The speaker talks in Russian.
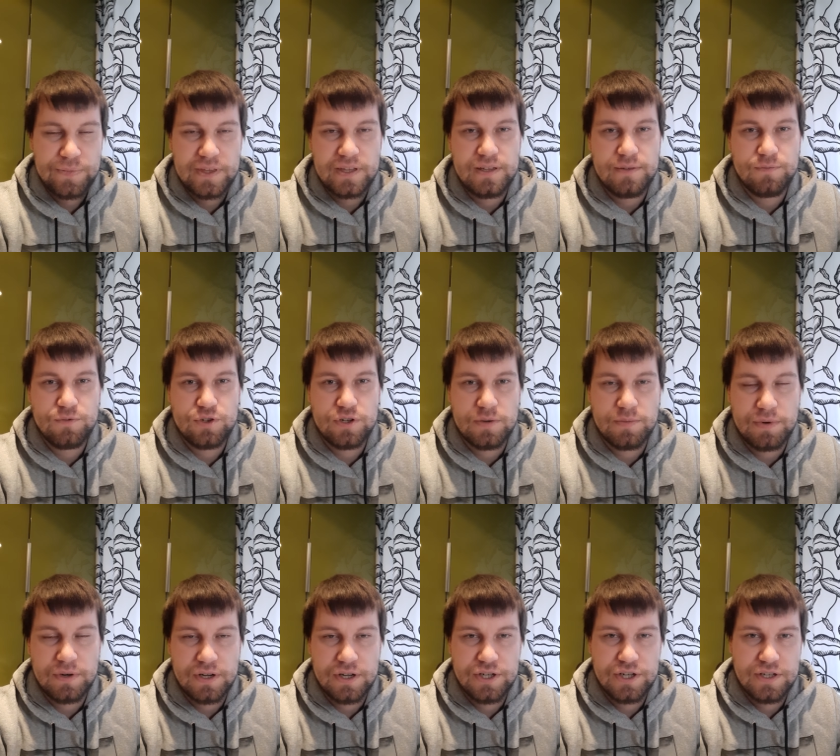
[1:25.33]
немножко
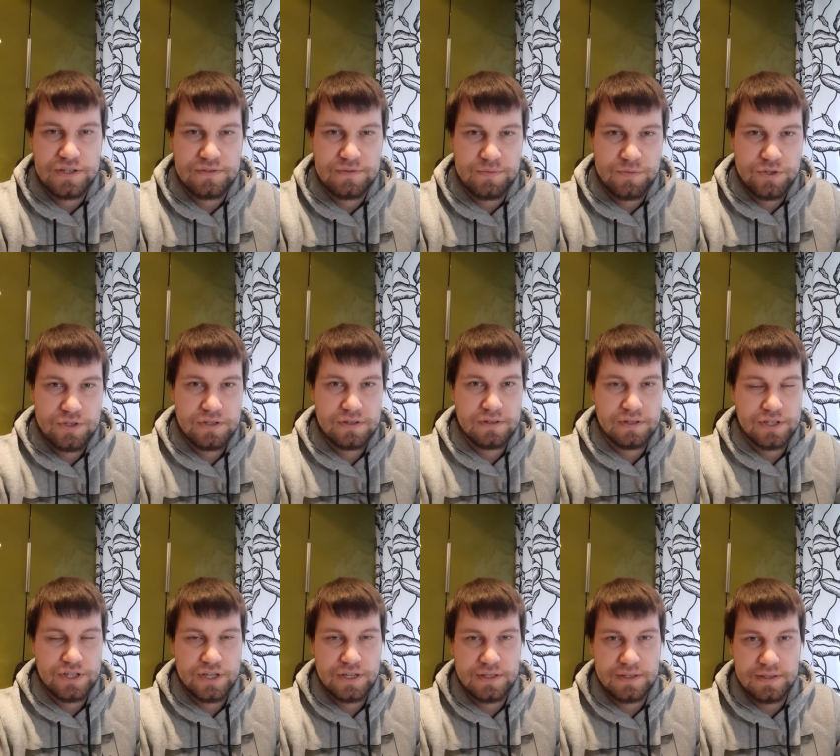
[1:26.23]
прокачать свой мозг,
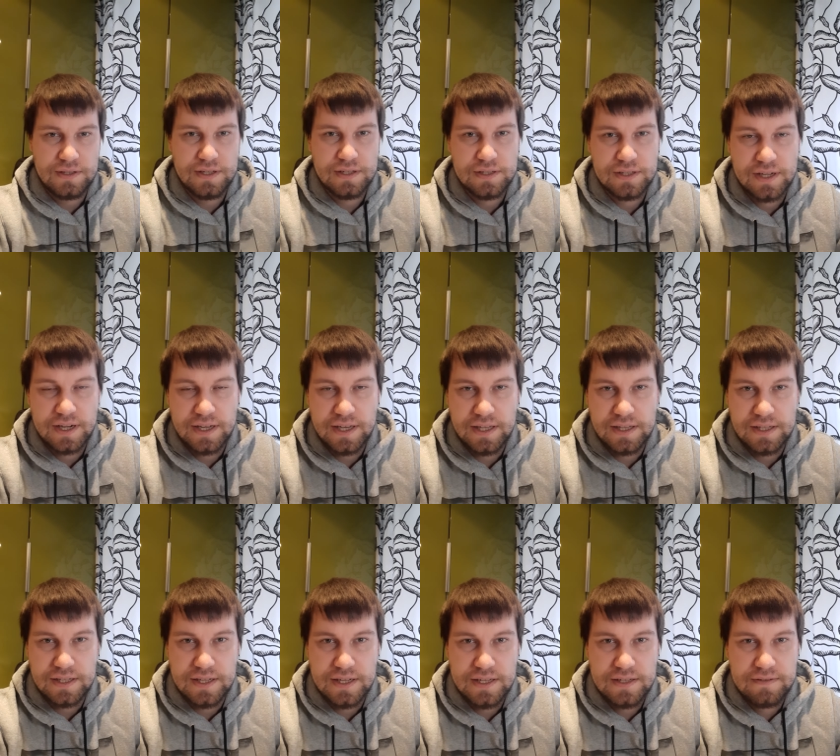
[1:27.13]
начать делать
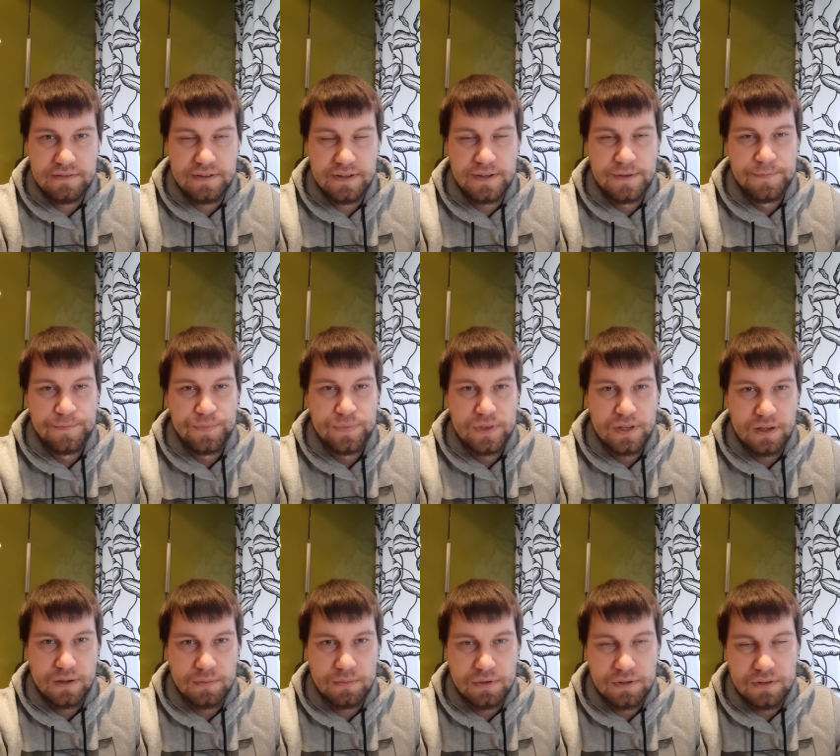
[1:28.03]
какие-то действия,
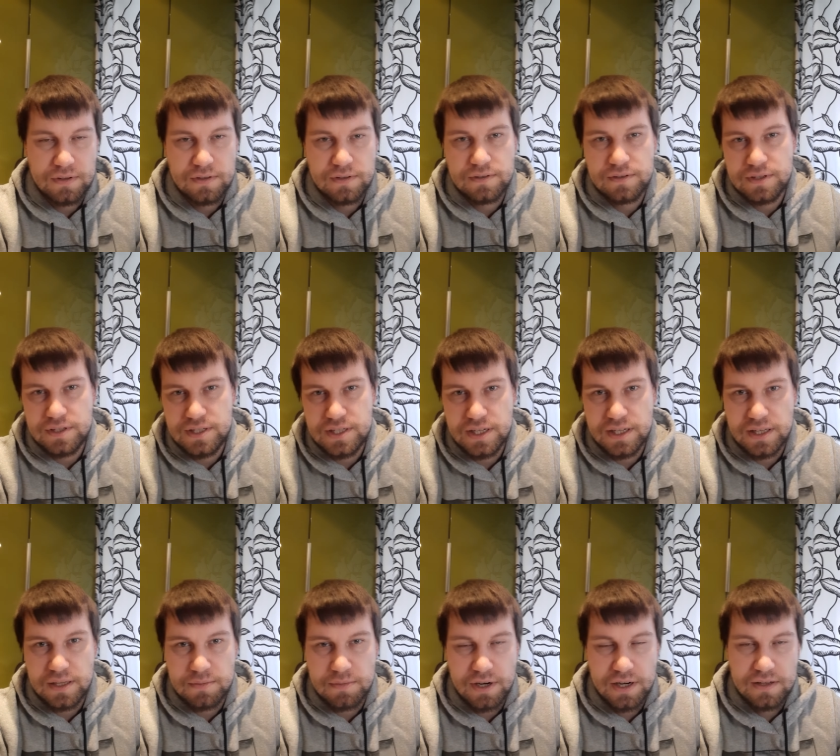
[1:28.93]
идти
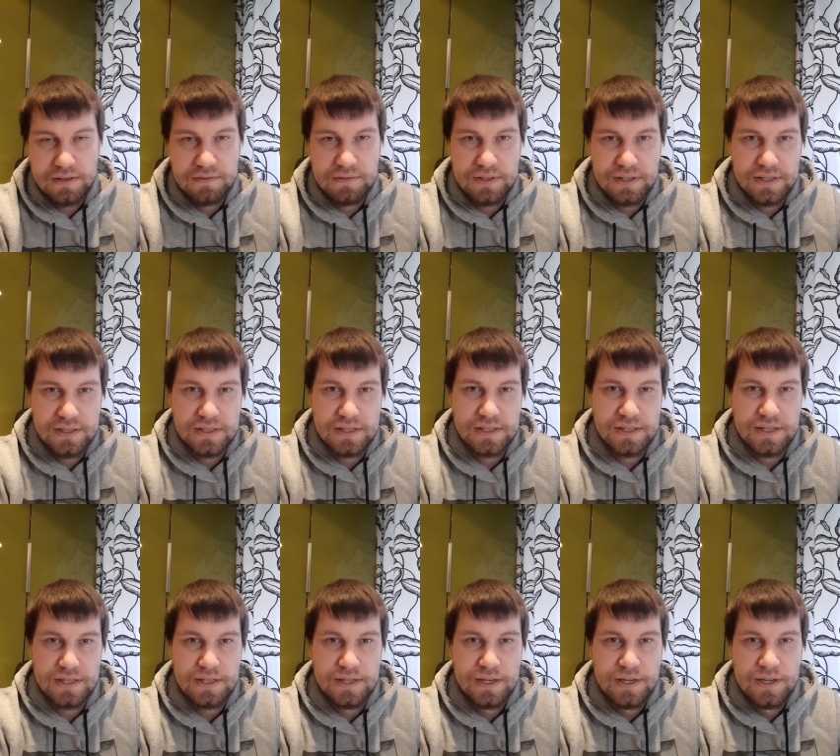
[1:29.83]
от обратного, так
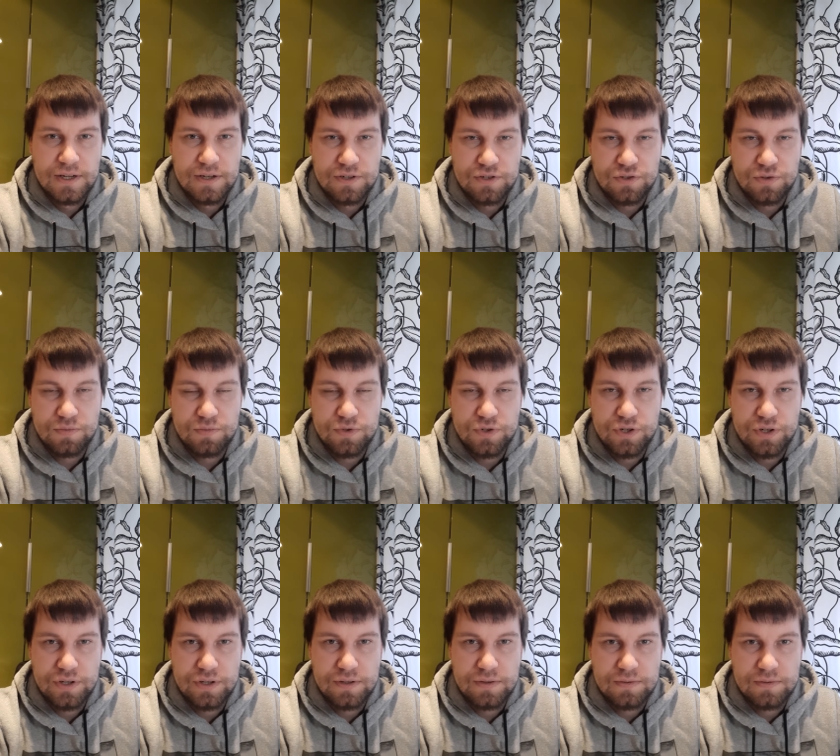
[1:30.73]
сказать, чтобы
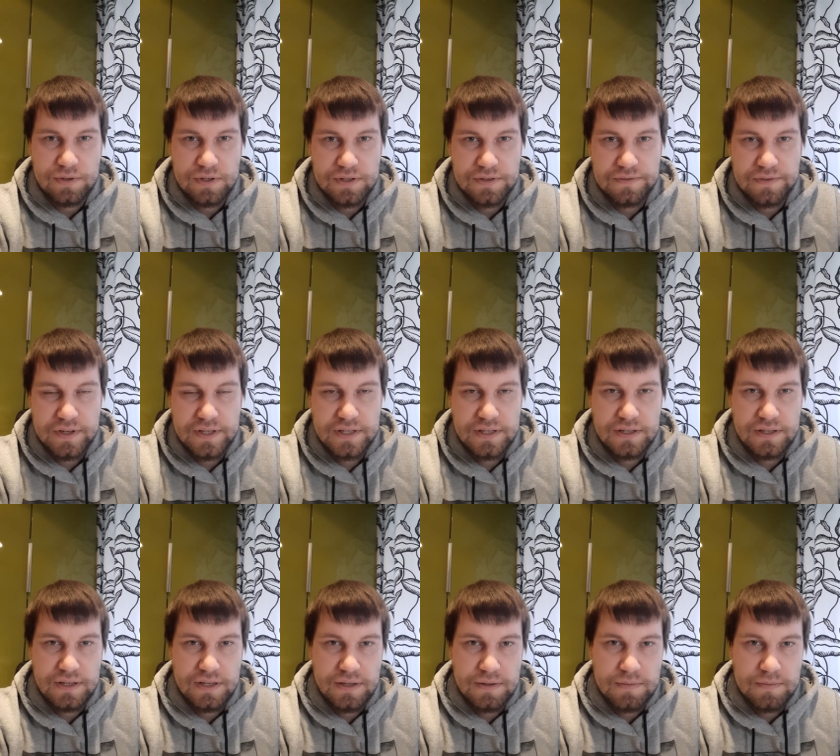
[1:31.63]
уже развиваться
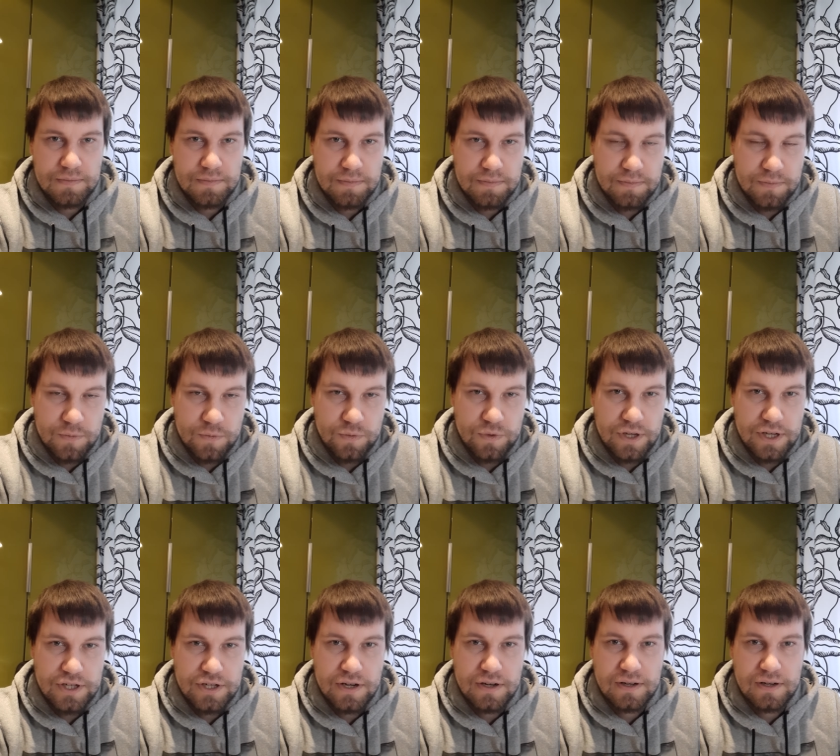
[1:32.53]
и
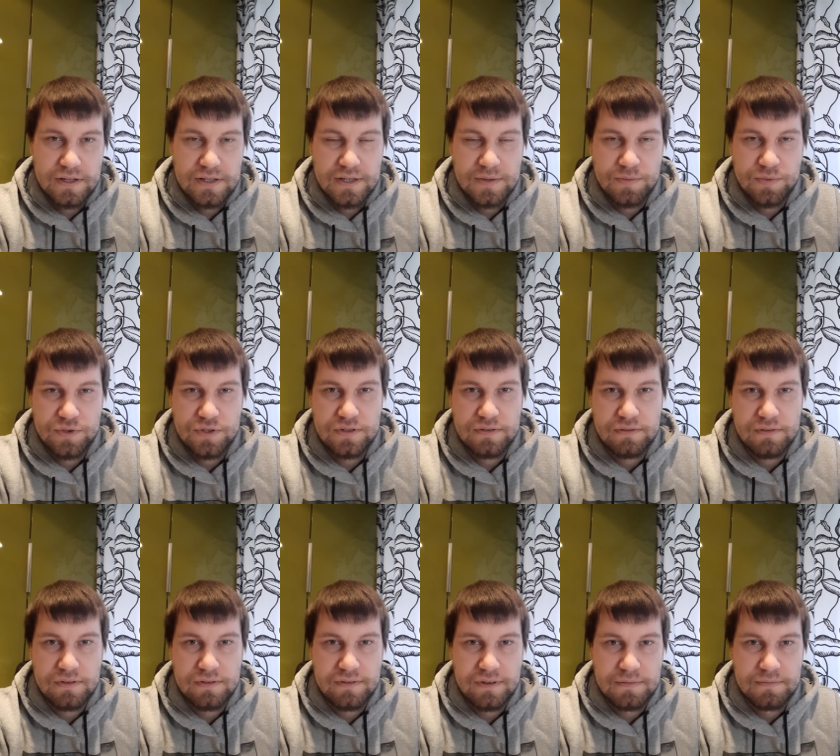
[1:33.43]
удача как раз
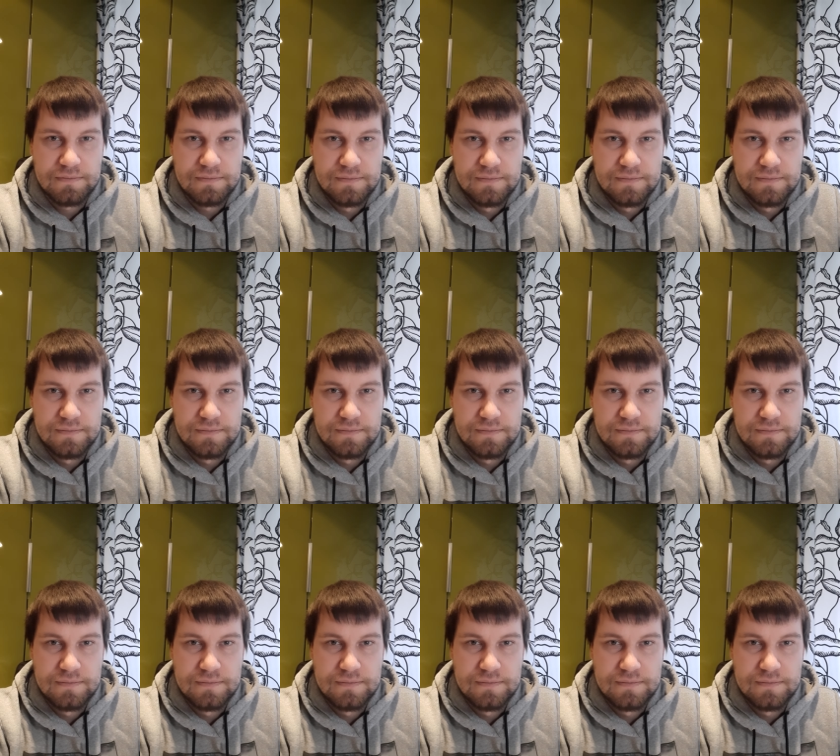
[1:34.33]
сопутствовала вам.